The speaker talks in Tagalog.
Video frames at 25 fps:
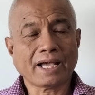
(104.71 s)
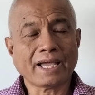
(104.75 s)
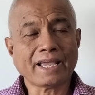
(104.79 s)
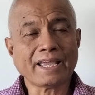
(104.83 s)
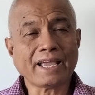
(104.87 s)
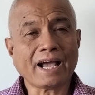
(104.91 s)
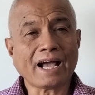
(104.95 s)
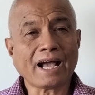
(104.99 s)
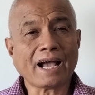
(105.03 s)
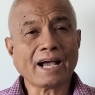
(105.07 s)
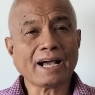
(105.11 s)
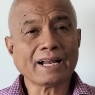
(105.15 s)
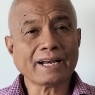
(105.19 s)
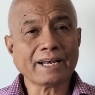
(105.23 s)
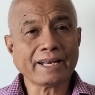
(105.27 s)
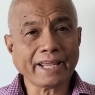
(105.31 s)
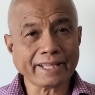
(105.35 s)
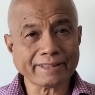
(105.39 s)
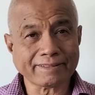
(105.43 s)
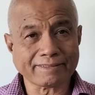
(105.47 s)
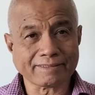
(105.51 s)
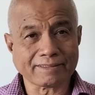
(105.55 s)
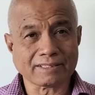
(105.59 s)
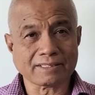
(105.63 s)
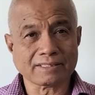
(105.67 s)
Kaya ang
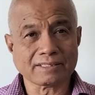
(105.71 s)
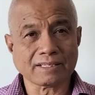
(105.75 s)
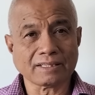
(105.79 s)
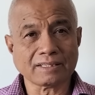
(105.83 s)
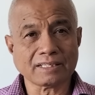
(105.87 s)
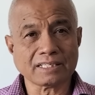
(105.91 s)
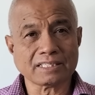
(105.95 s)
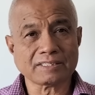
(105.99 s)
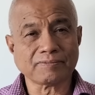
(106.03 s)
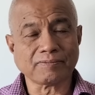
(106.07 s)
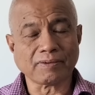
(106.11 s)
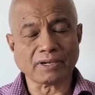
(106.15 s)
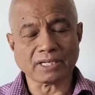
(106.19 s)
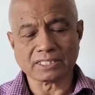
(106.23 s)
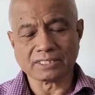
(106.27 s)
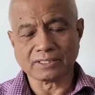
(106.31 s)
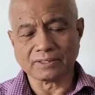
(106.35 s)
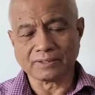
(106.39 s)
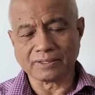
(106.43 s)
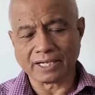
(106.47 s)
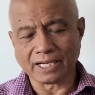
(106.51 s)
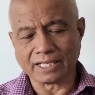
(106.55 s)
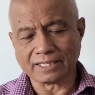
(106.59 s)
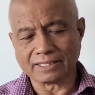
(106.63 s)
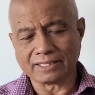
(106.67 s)
net
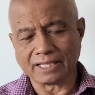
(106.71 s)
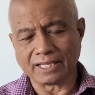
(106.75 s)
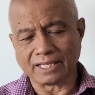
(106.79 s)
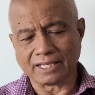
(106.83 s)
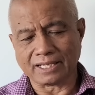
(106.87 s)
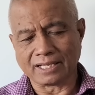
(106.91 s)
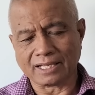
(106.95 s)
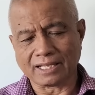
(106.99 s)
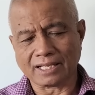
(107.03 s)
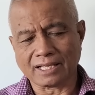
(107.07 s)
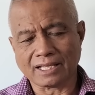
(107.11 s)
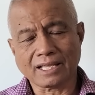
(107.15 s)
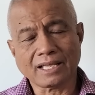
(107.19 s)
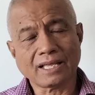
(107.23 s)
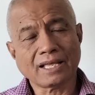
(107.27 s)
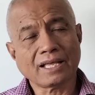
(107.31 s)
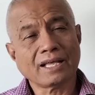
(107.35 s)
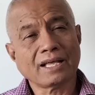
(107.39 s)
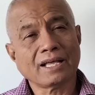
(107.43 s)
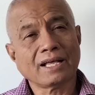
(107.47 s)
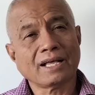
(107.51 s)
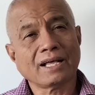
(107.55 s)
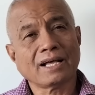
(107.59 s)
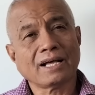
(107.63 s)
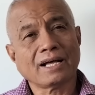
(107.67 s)
satisfaction rating
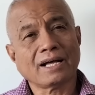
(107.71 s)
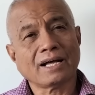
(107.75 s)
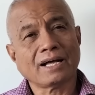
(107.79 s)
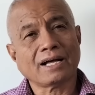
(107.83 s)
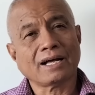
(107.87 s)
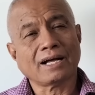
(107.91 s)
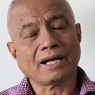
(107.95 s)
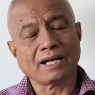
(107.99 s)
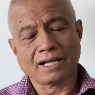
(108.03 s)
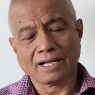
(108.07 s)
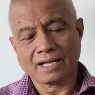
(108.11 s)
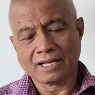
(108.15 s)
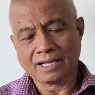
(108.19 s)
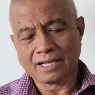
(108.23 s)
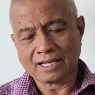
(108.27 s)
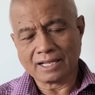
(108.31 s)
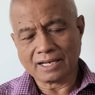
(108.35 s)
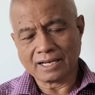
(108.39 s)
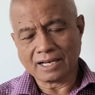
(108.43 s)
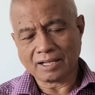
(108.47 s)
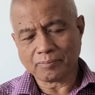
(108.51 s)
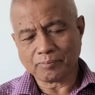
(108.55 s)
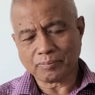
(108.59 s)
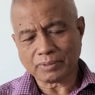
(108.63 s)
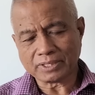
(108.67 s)
uh,
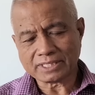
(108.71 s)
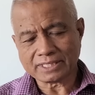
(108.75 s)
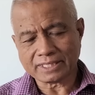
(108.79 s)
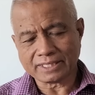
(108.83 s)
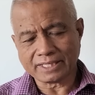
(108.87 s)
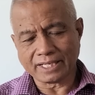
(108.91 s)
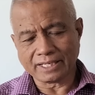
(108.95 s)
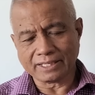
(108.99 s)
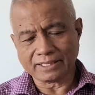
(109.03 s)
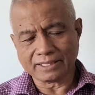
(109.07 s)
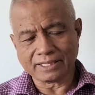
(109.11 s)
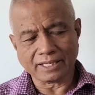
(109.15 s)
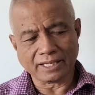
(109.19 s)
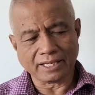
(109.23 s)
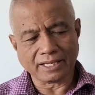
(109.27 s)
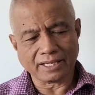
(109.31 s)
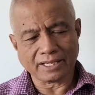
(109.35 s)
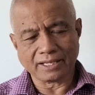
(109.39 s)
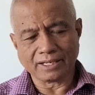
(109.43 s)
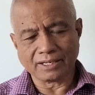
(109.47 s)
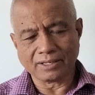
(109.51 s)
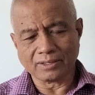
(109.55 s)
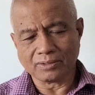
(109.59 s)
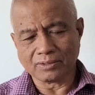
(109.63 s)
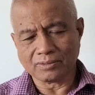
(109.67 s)
ng
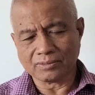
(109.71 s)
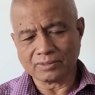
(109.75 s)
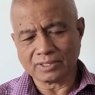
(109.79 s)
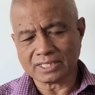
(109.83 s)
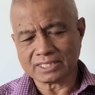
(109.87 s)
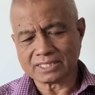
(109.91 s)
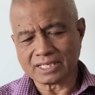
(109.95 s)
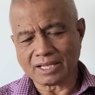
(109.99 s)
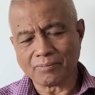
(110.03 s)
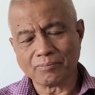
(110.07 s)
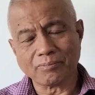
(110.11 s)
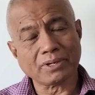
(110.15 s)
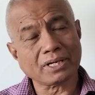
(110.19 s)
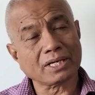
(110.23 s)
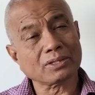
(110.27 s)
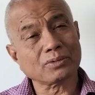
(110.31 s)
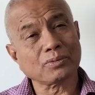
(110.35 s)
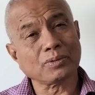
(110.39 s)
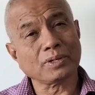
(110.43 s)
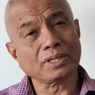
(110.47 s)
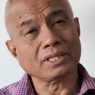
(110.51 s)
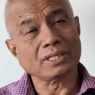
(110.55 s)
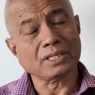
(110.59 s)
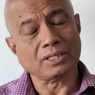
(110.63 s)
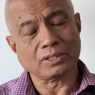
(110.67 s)
presidente noong December
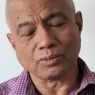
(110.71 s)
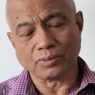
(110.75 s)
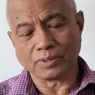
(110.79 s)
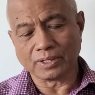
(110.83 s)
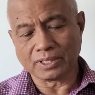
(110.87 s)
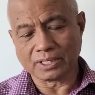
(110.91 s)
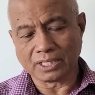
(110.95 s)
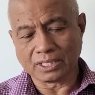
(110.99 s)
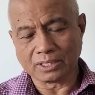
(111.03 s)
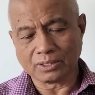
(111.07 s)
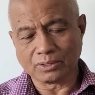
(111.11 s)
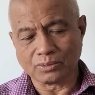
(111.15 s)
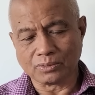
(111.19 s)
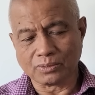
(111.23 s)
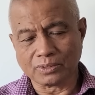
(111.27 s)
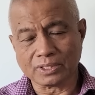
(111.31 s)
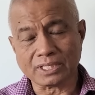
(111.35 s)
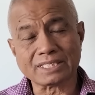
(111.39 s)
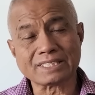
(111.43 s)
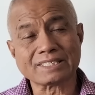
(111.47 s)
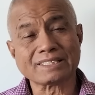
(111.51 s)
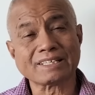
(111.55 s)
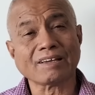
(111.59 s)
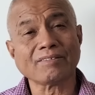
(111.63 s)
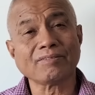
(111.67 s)
2022
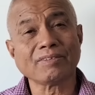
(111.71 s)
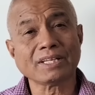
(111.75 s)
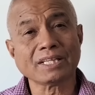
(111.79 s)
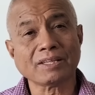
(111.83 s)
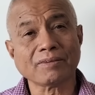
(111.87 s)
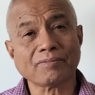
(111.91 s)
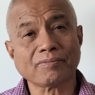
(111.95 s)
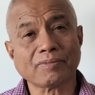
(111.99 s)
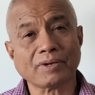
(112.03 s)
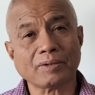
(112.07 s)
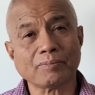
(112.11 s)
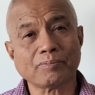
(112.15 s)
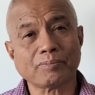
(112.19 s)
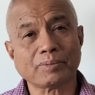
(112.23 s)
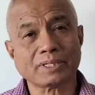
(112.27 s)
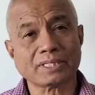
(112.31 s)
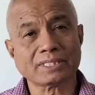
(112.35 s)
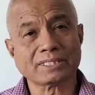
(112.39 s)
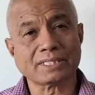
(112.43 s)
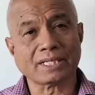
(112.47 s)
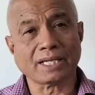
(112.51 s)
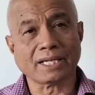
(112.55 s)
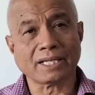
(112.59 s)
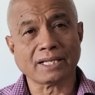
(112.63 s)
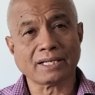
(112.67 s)
is 75%
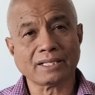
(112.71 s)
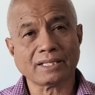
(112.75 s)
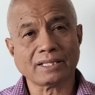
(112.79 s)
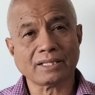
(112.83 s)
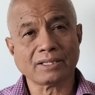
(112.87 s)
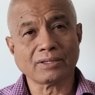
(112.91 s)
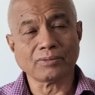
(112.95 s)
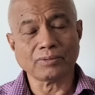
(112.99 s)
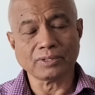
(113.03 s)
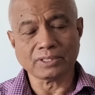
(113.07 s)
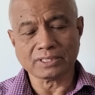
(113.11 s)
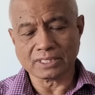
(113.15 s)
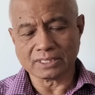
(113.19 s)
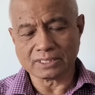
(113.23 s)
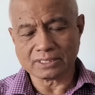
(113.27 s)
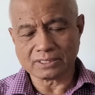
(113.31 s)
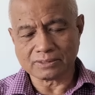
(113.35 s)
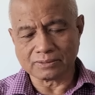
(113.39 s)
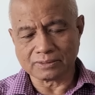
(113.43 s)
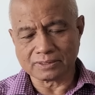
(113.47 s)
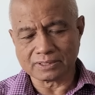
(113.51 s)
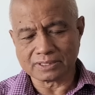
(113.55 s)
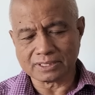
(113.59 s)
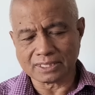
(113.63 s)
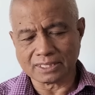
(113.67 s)
which is
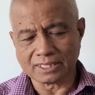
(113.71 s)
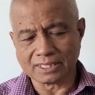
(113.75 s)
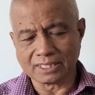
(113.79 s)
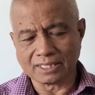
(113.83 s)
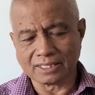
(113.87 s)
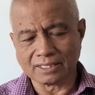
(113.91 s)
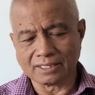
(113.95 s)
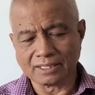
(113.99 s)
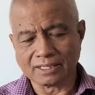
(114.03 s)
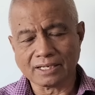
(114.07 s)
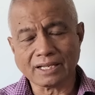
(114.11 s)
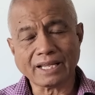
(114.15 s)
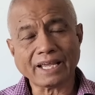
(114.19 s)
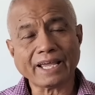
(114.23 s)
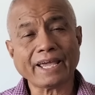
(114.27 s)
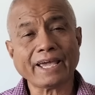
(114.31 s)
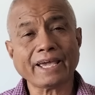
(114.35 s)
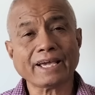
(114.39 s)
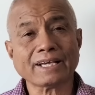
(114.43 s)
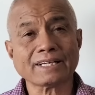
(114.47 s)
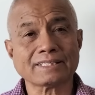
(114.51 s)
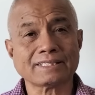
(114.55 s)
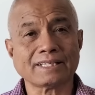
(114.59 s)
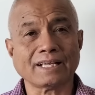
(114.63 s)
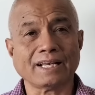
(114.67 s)
considered
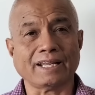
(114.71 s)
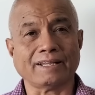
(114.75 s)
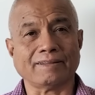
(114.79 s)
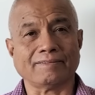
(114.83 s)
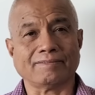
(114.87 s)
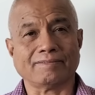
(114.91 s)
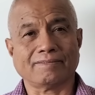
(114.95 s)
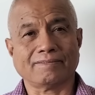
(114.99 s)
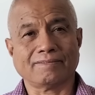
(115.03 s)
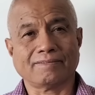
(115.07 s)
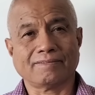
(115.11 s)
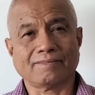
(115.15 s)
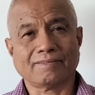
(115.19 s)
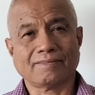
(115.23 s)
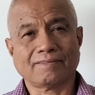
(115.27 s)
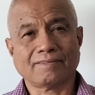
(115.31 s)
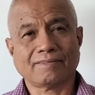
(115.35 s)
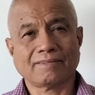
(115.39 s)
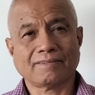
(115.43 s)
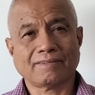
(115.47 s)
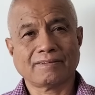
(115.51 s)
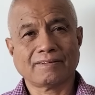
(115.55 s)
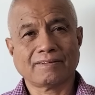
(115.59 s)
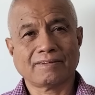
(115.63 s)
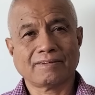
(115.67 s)
excellent.
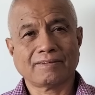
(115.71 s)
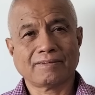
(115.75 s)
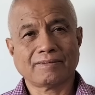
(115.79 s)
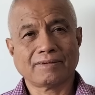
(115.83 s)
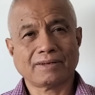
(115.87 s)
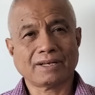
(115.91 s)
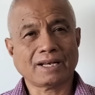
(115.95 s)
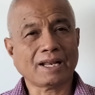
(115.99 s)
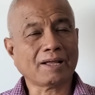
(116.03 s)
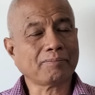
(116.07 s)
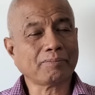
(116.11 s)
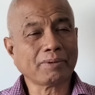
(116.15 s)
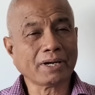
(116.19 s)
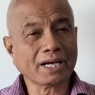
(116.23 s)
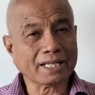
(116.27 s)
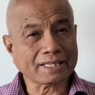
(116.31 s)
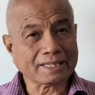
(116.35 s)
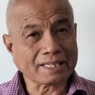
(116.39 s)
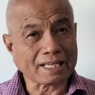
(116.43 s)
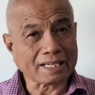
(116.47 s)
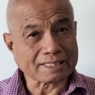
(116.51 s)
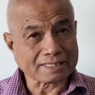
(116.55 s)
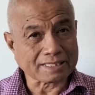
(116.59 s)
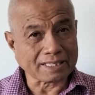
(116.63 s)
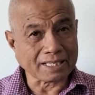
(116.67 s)

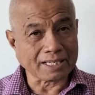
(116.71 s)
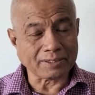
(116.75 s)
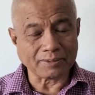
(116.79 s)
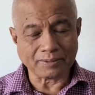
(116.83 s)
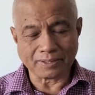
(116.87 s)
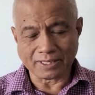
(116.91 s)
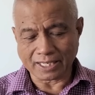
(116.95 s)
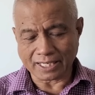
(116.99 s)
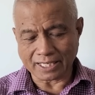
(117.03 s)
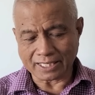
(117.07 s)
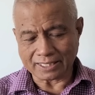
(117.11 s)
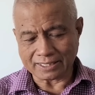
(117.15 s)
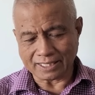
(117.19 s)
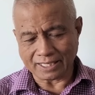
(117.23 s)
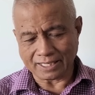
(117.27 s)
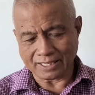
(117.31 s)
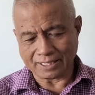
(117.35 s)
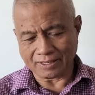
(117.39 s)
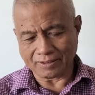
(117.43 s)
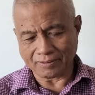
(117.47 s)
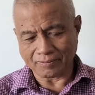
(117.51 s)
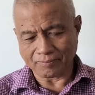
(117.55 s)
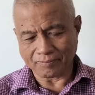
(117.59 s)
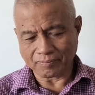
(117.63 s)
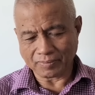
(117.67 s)
Napakataas na yun na
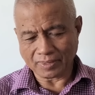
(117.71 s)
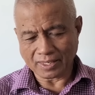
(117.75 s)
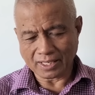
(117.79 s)
rating.